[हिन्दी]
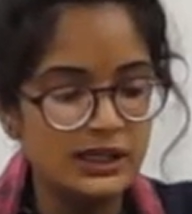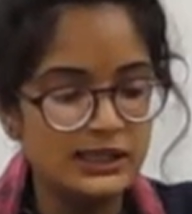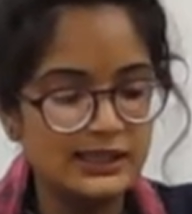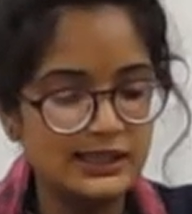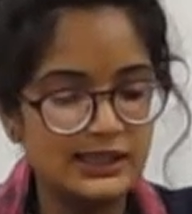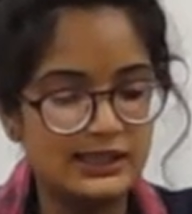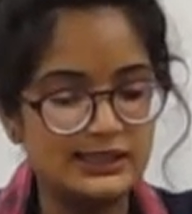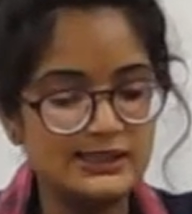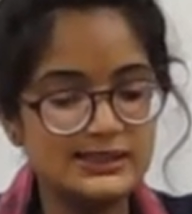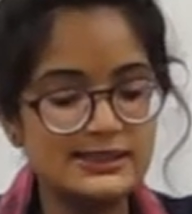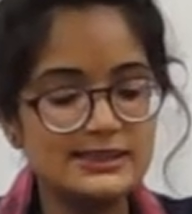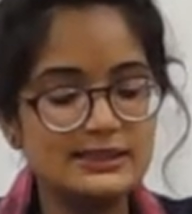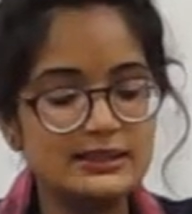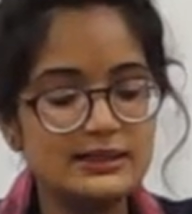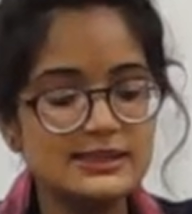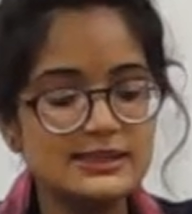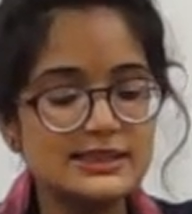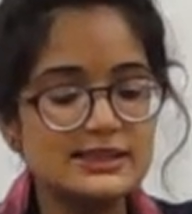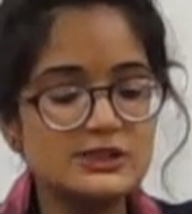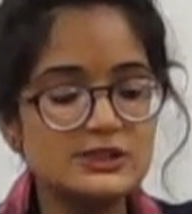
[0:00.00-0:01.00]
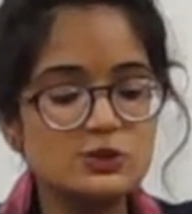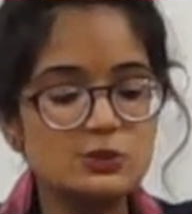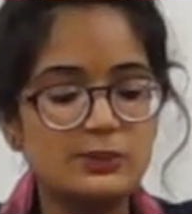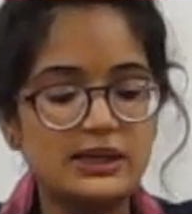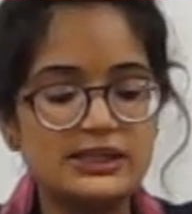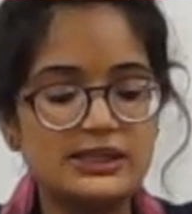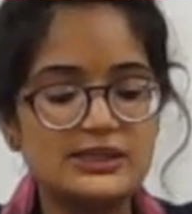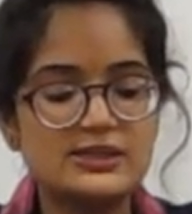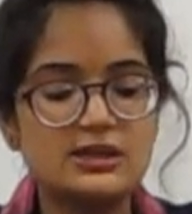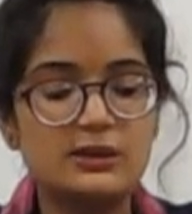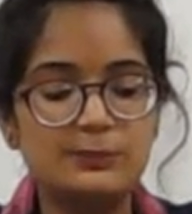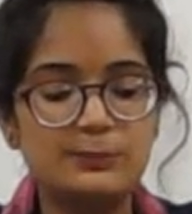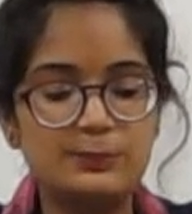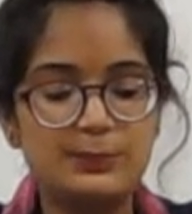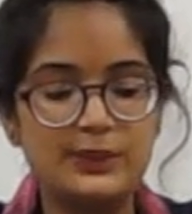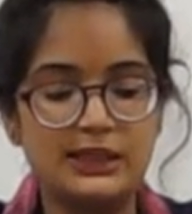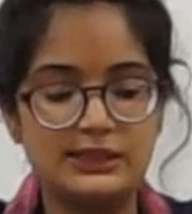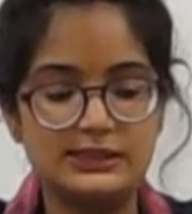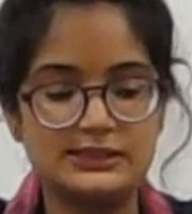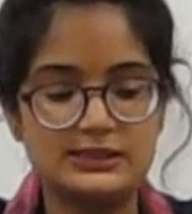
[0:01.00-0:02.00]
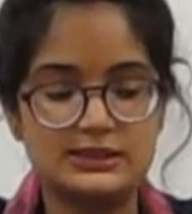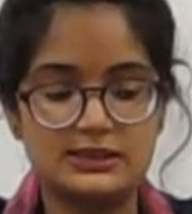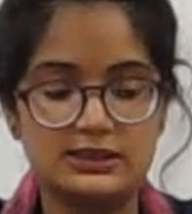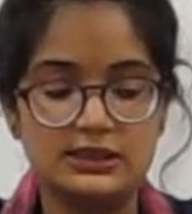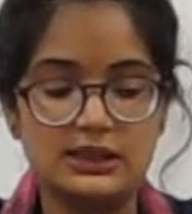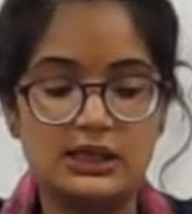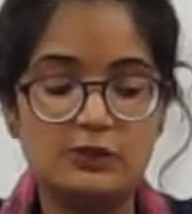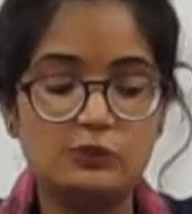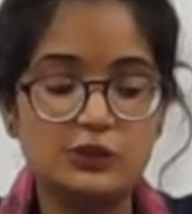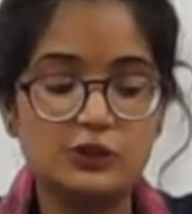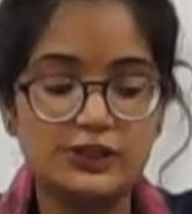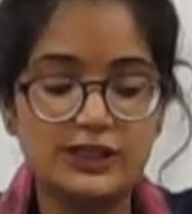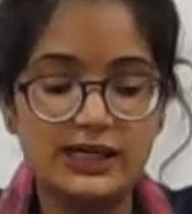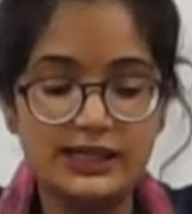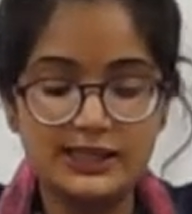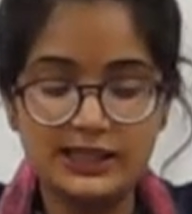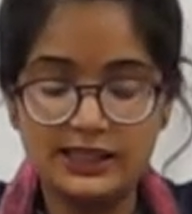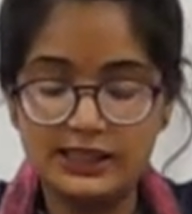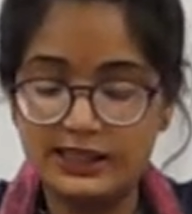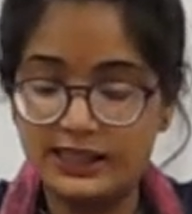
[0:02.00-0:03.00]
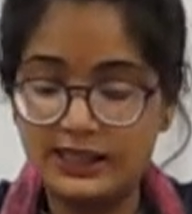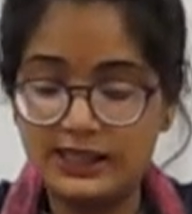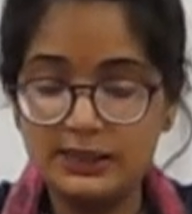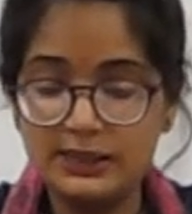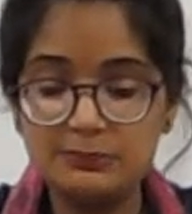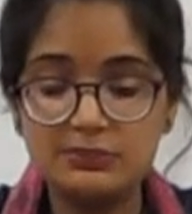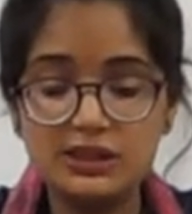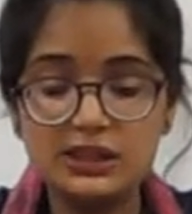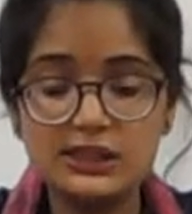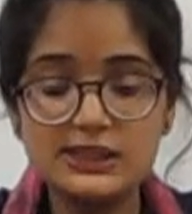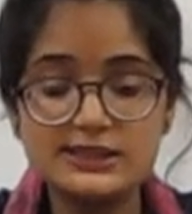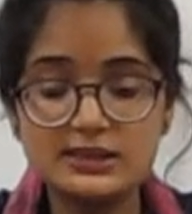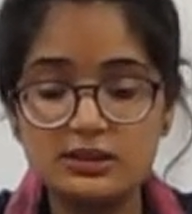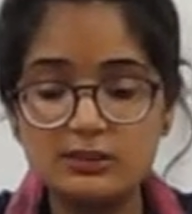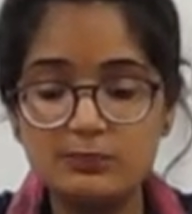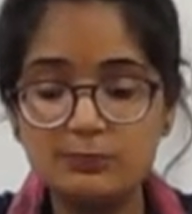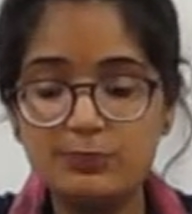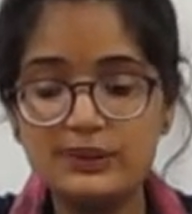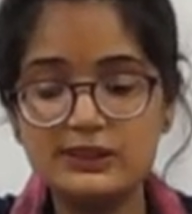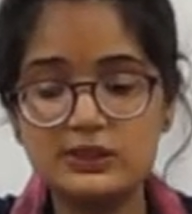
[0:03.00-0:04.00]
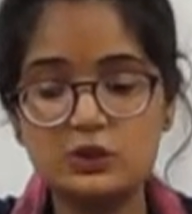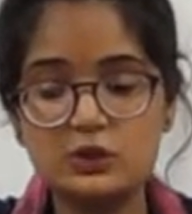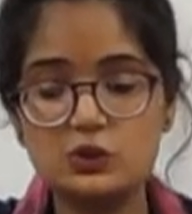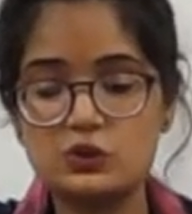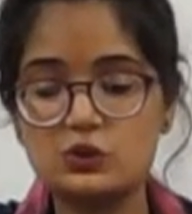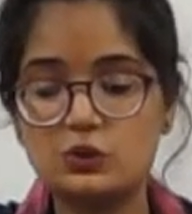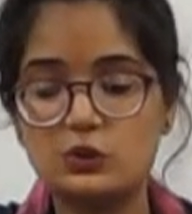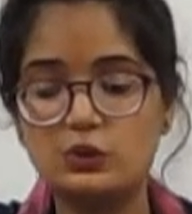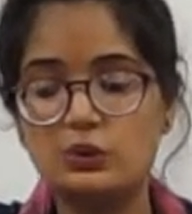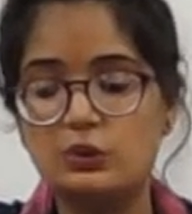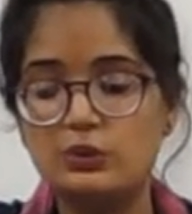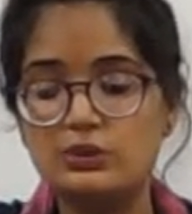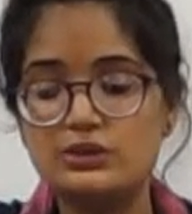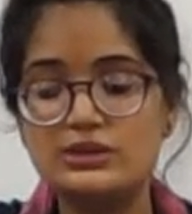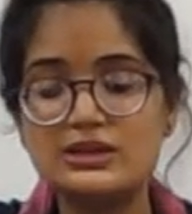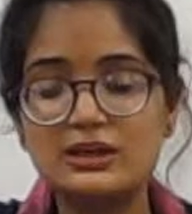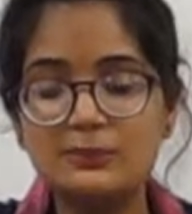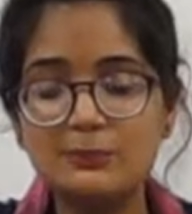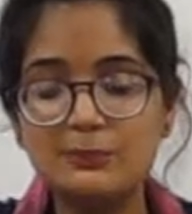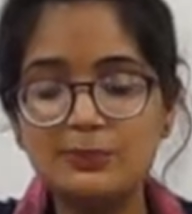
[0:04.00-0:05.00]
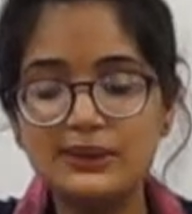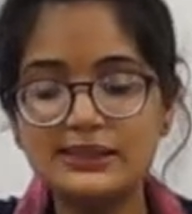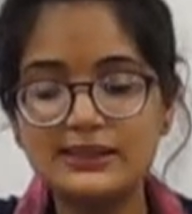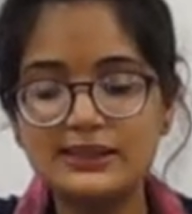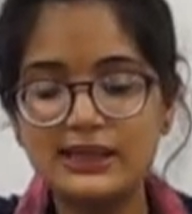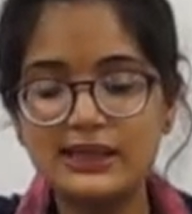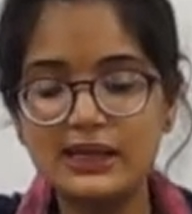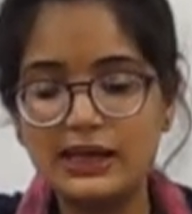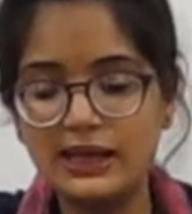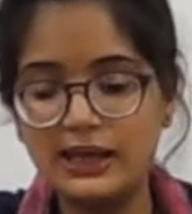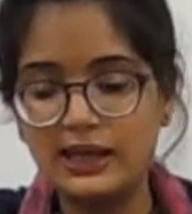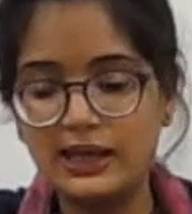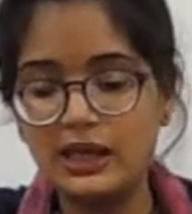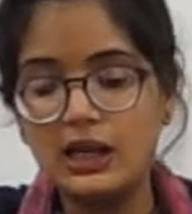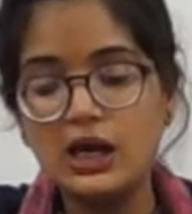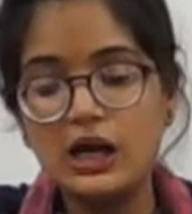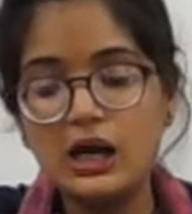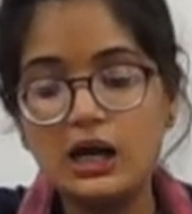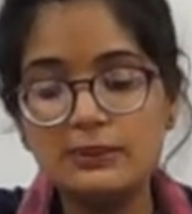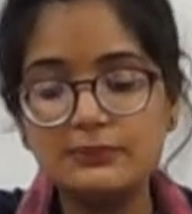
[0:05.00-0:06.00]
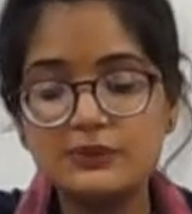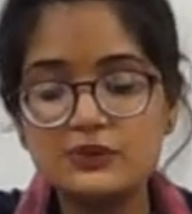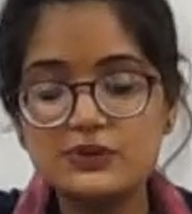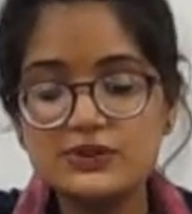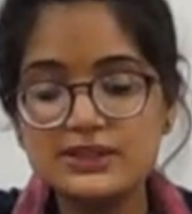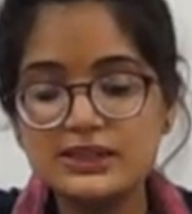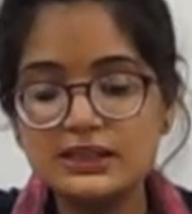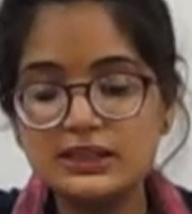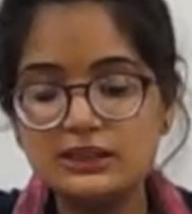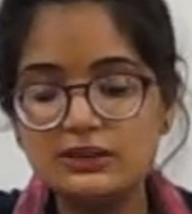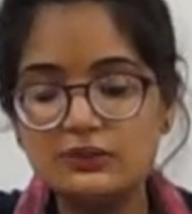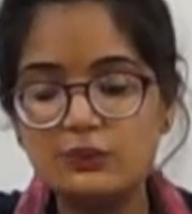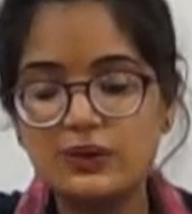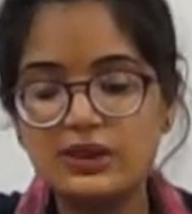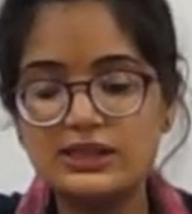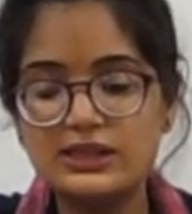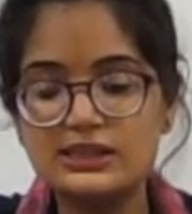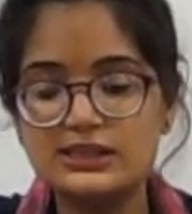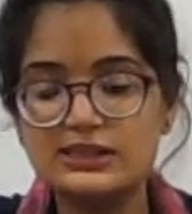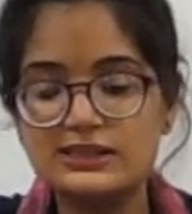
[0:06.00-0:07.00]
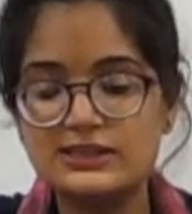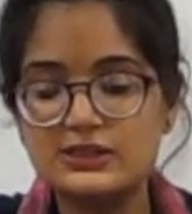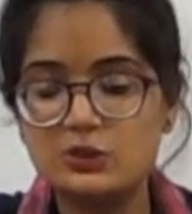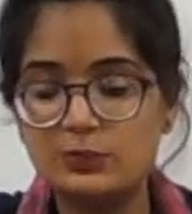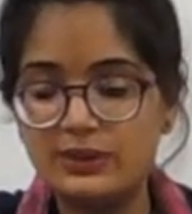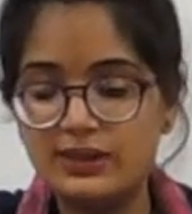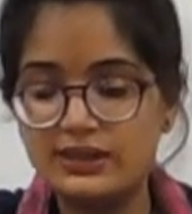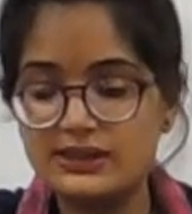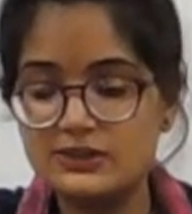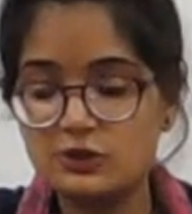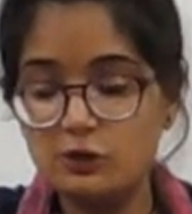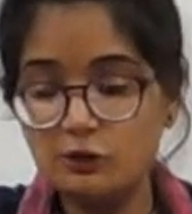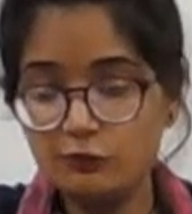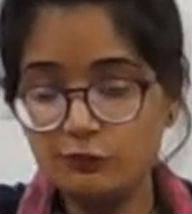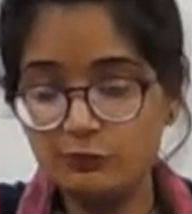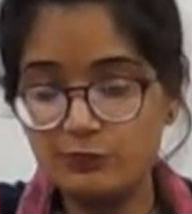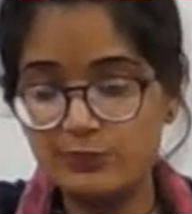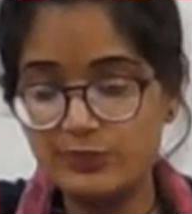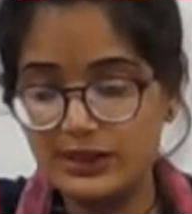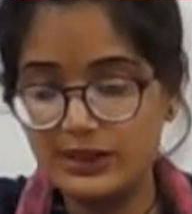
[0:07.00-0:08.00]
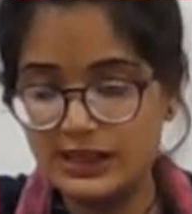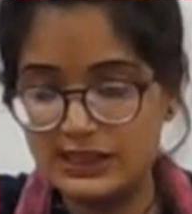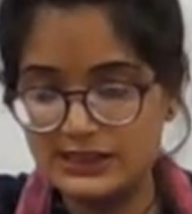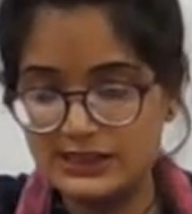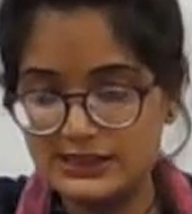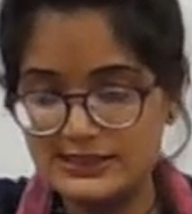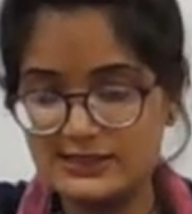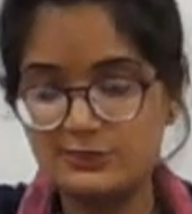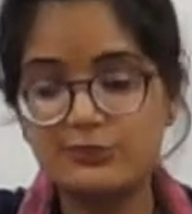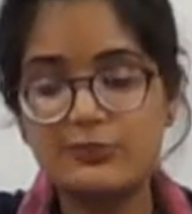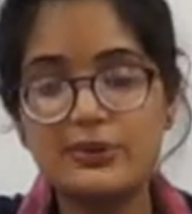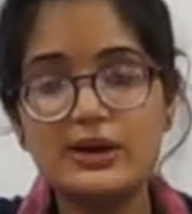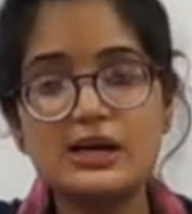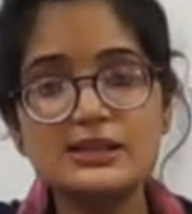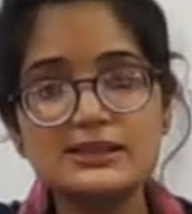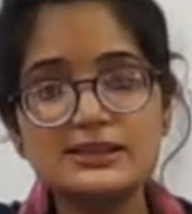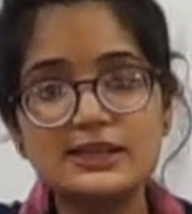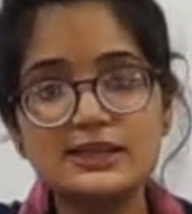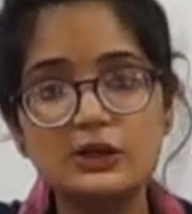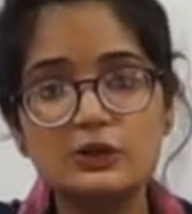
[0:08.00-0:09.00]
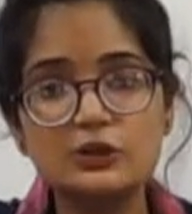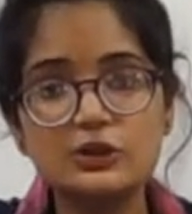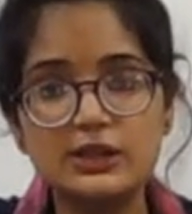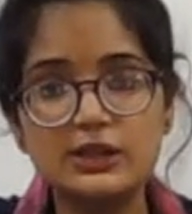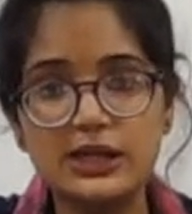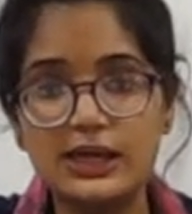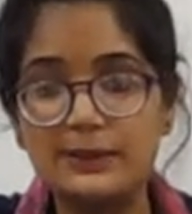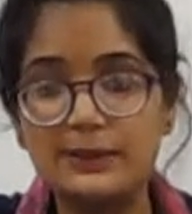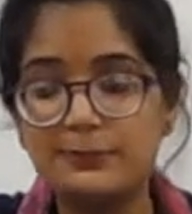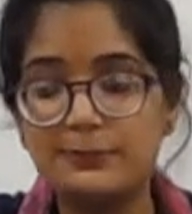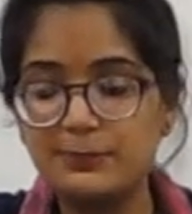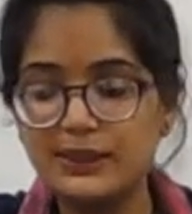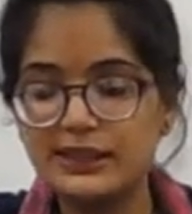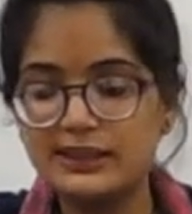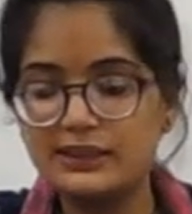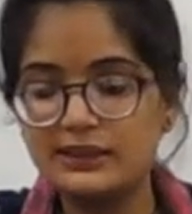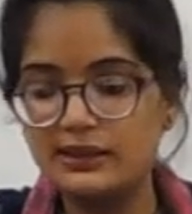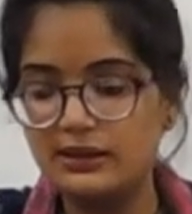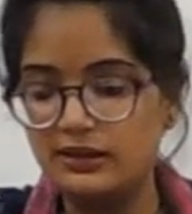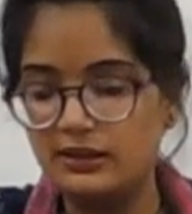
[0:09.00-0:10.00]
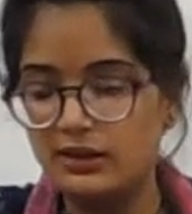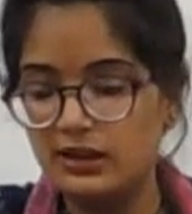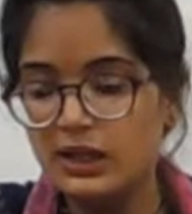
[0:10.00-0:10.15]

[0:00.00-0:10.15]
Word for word: यस लिसन टू माई ट्रम्पेट अब वो क्या कह रहा है मेरी ट्रम्पेट को सुनो ट्रम्पेट क्या है अ म्यूजिकल विंड इंस्ट्रूमेंट ऑफ ब्रास ब्रास क्या होता है पीतल